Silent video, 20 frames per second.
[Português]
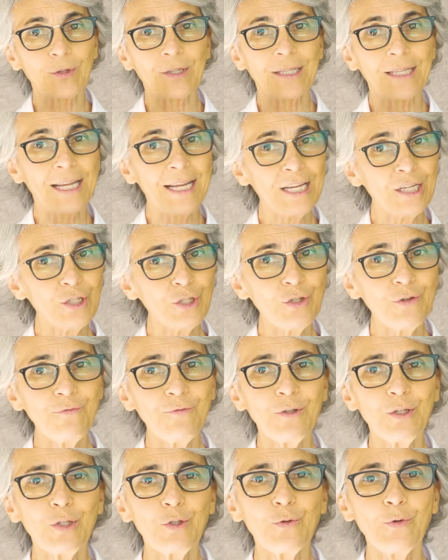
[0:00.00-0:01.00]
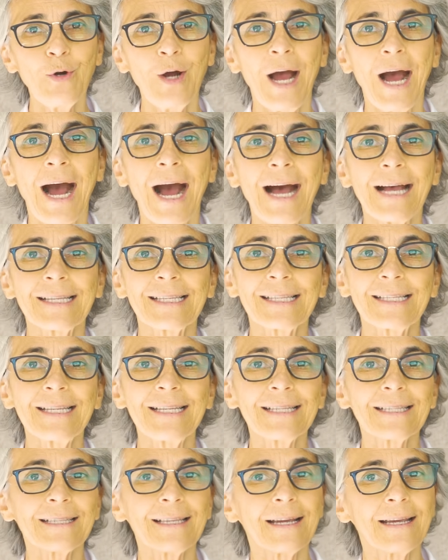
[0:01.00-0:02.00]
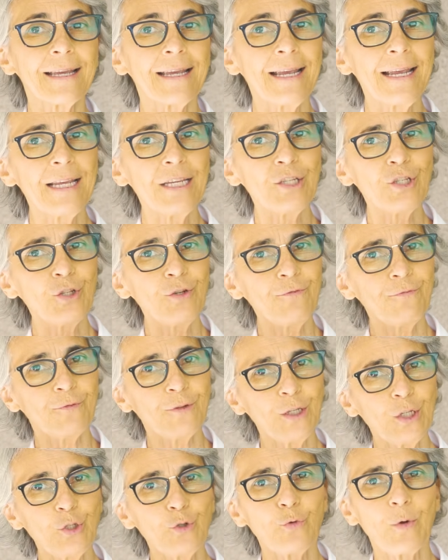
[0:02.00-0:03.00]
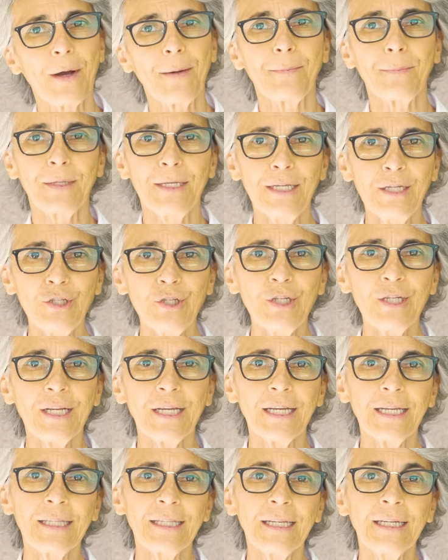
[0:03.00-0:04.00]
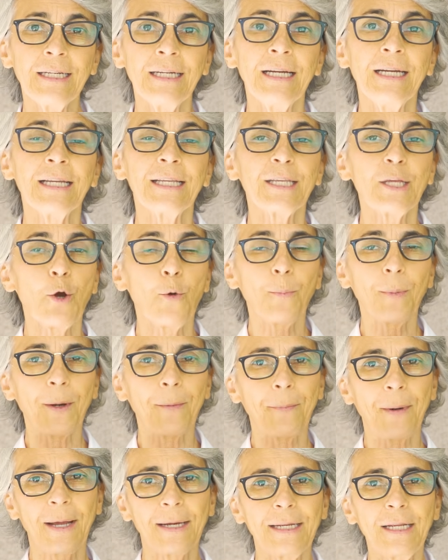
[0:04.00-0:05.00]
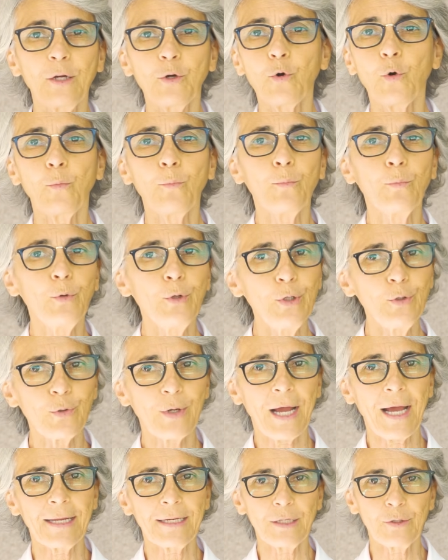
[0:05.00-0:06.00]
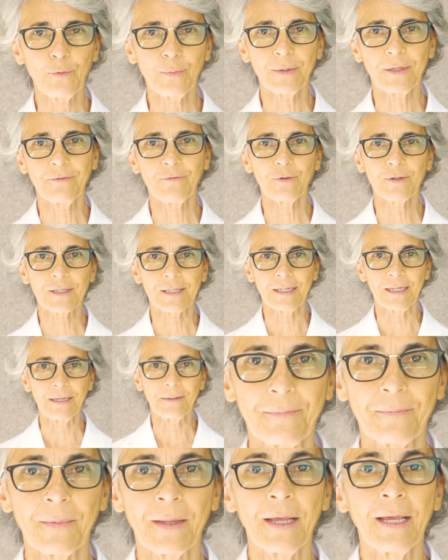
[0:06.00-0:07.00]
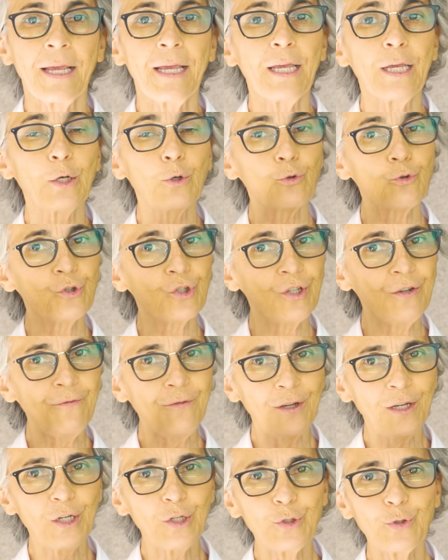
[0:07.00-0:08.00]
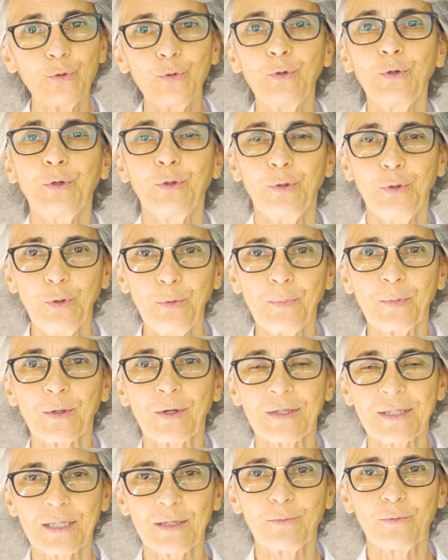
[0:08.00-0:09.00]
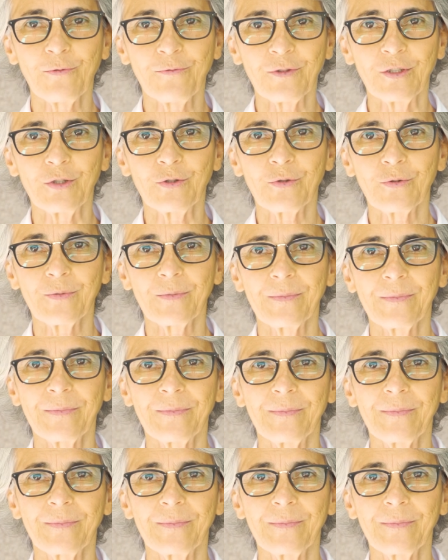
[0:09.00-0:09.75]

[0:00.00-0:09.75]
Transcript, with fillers: deste vídeo, assista este vídeo à minha direita que eu preparei com muito carinho para você. Eu te vejo no próximo vídeo.